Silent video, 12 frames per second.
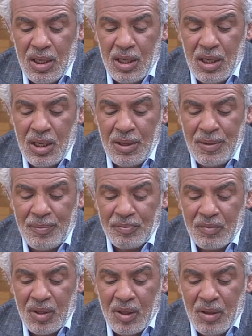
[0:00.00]
آه
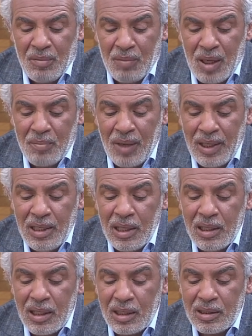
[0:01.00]
محلاه
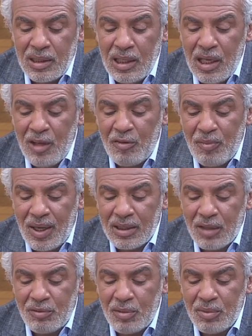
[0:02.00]
الاختلاف
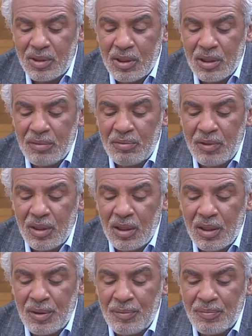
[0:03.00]
معناتها فهمت في
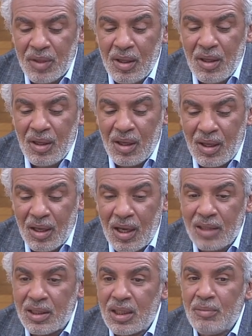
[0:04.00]
آه،
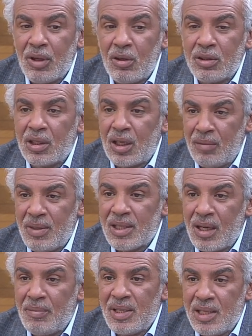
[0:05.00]
خاطر كما قلت لك
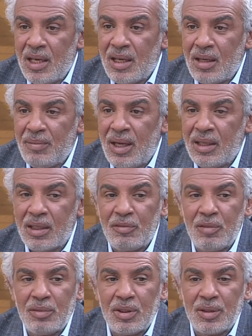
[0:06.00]
المسرح مسارح معناتها
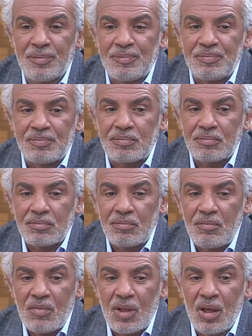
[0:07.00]
فهمت
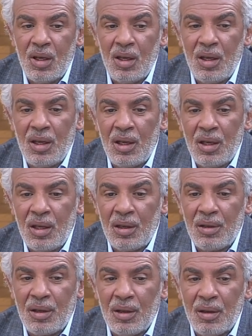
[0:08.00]

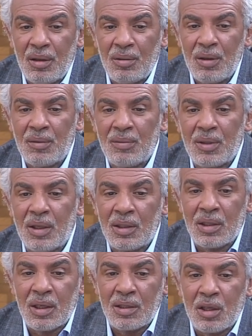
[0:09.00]

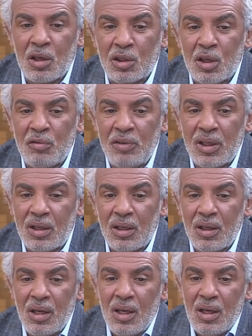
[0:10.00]
آه،
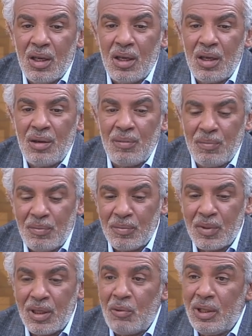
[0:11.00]
توفيق
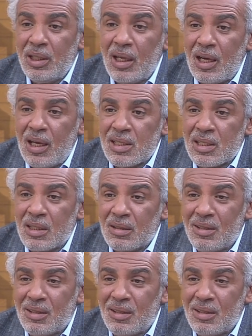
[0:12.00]
نوعيه خاصه